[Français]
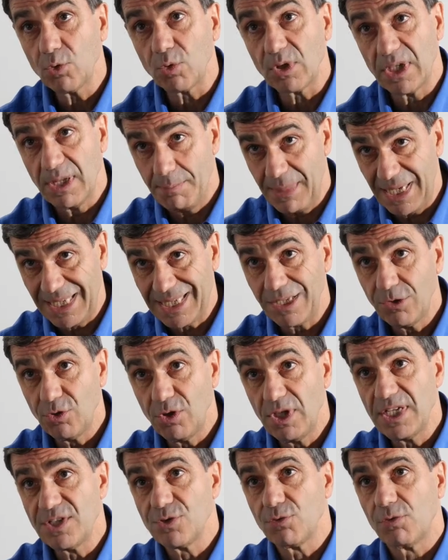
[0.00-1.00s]
donc des
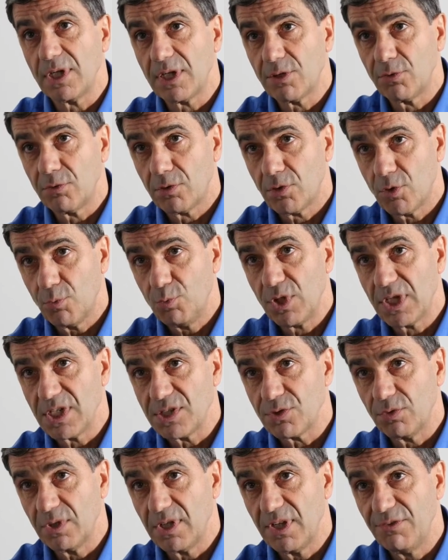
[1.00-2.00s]
métadonnées sur les
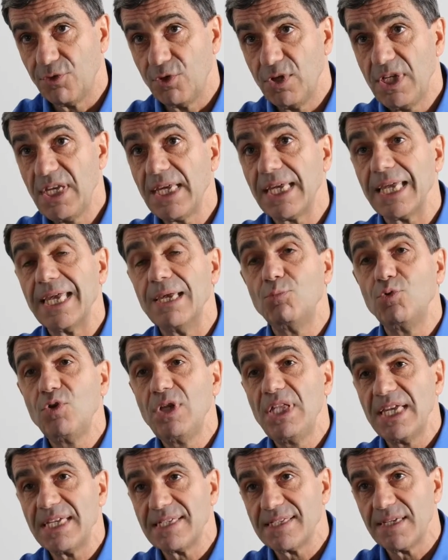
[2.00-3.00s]
communications téléphoniques, et puis
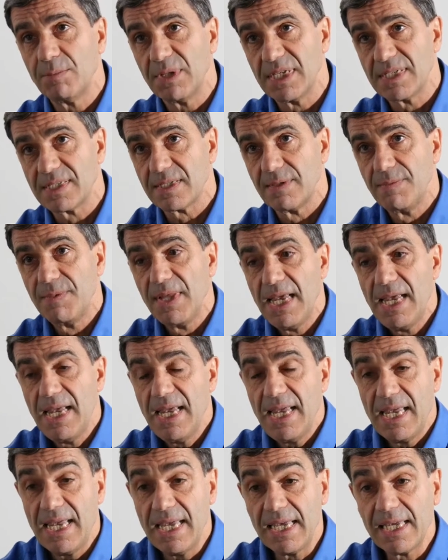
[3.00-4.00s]
des SMS.
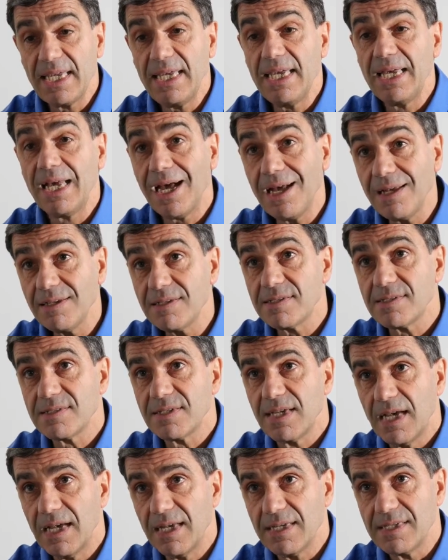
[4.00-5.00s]
Et qui, grâce
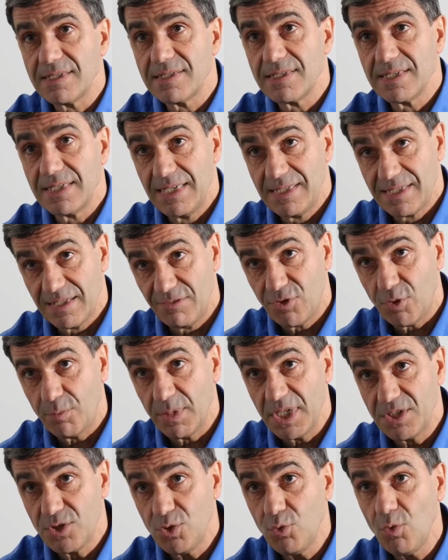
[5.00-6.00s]
à ces
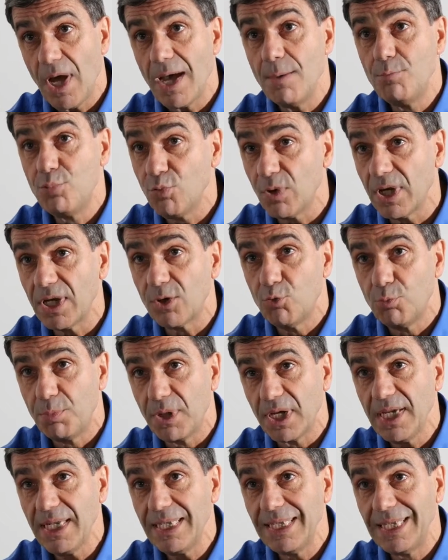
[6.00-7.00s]
informations, a pu
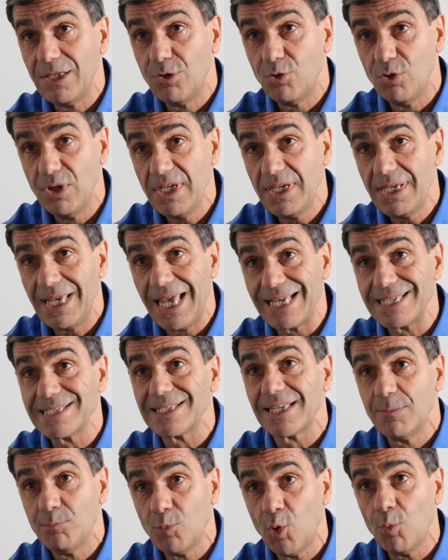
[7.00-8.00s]
récupérer des données
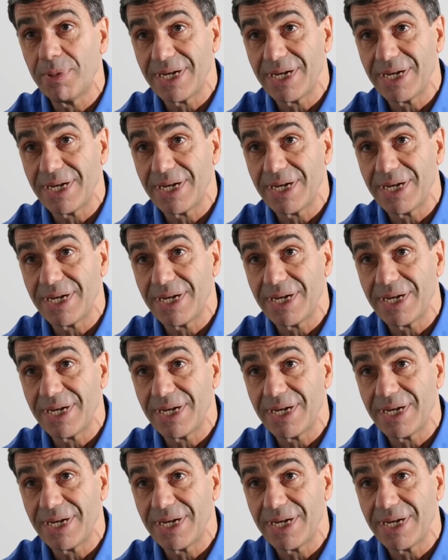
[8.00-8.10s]
extrêmement